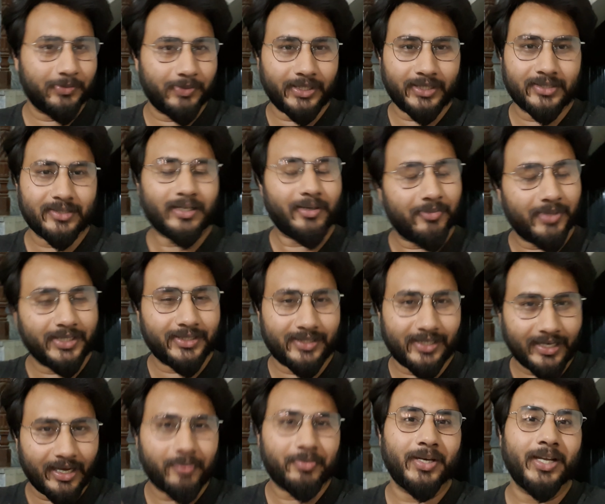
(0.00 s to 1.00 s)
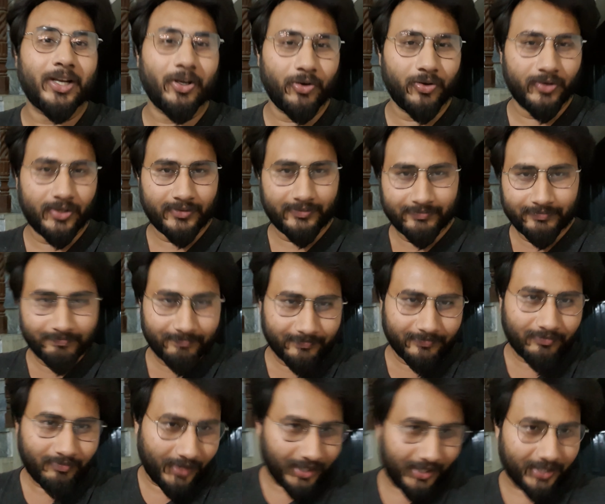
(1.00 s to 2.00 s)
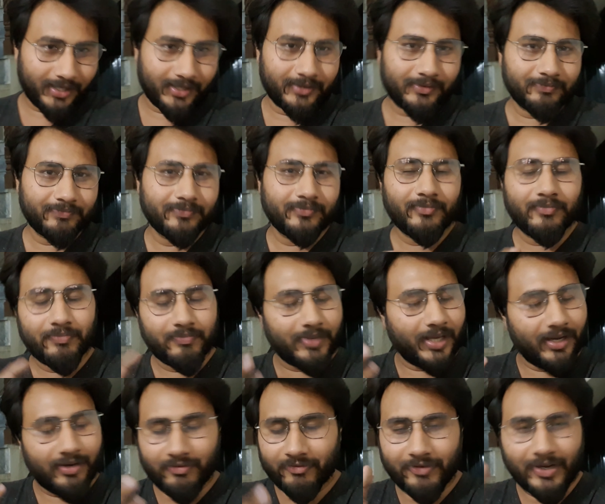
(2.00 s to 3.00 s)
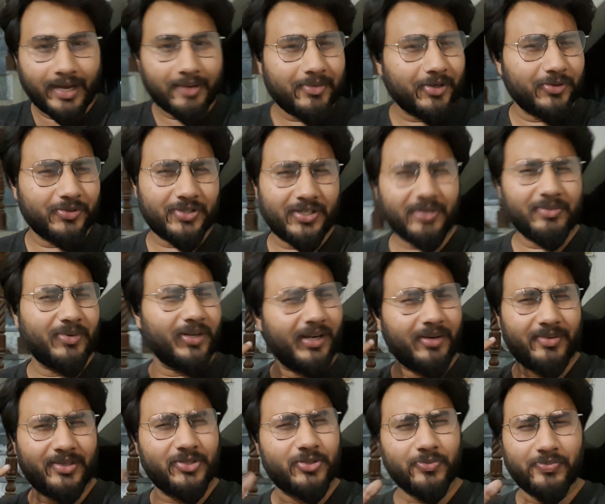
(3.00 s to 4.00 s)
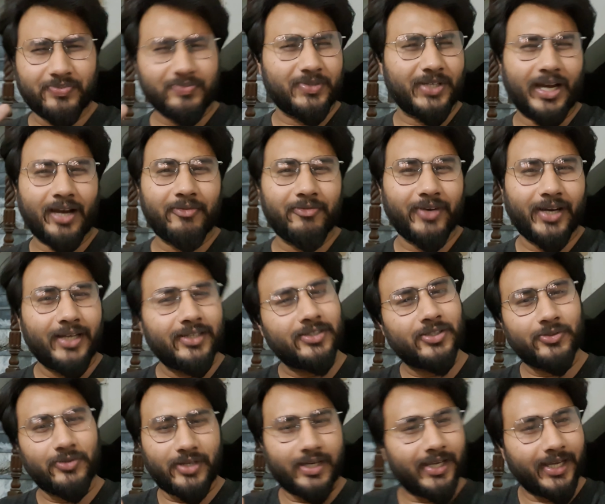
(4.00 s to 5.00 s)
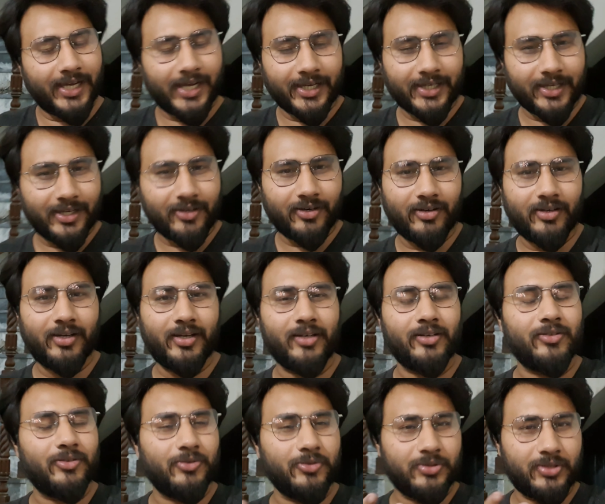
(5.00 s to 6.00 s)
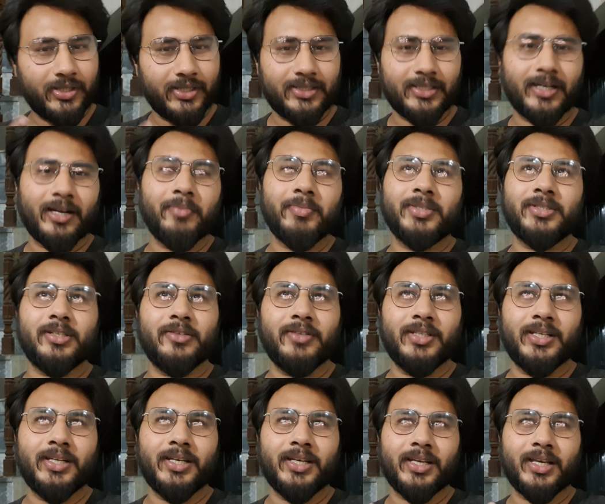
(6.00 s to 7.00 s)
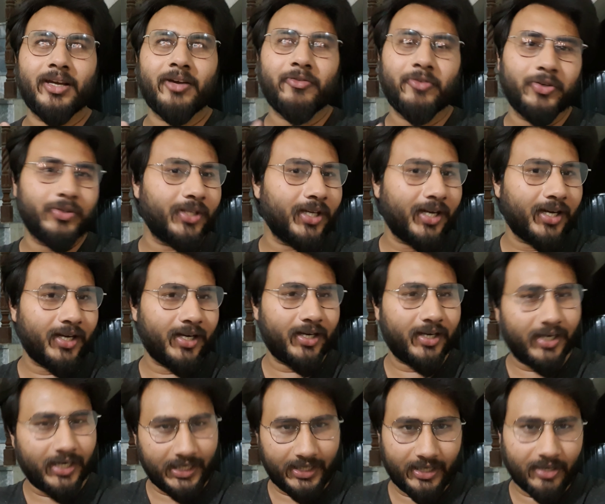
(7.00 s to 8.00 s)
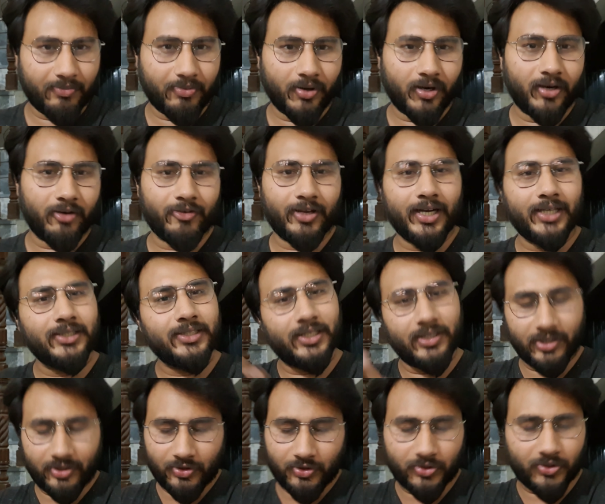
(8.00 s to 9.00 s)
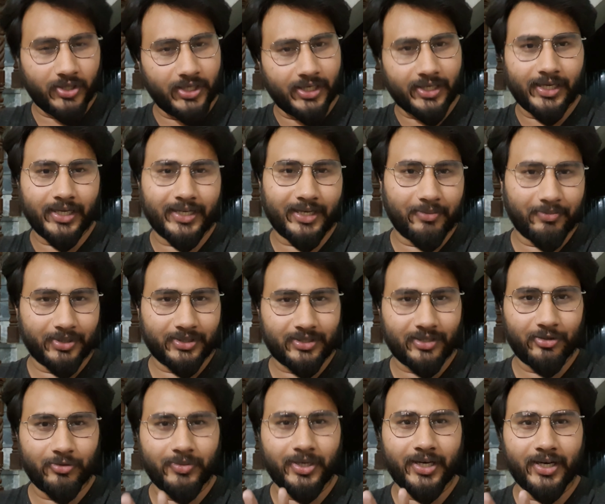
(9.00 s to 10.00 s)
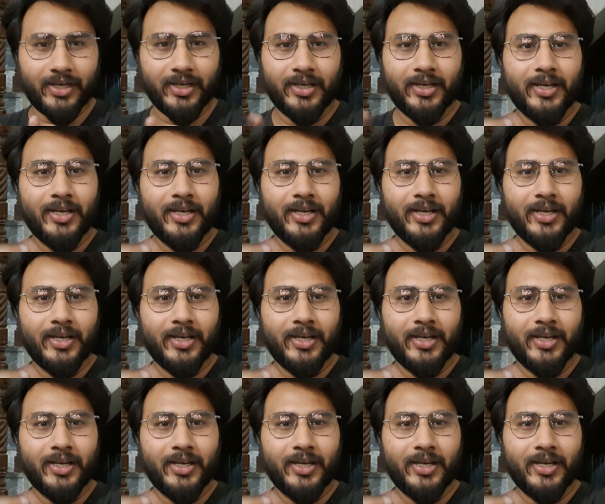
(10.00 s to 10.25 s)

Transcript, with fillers: एक्सपीरियंस कम है इसलिए आप निकलो ठीक है पर वहाँ मैं कुछ नहीं बोला मैं चुपचाप वहाँ से उठ के आ गया और दूसरी जगह मैं सीवी देने गया वो था अड्डा प्लॉट वाला यूनिक का ही कैंपस था दोबारा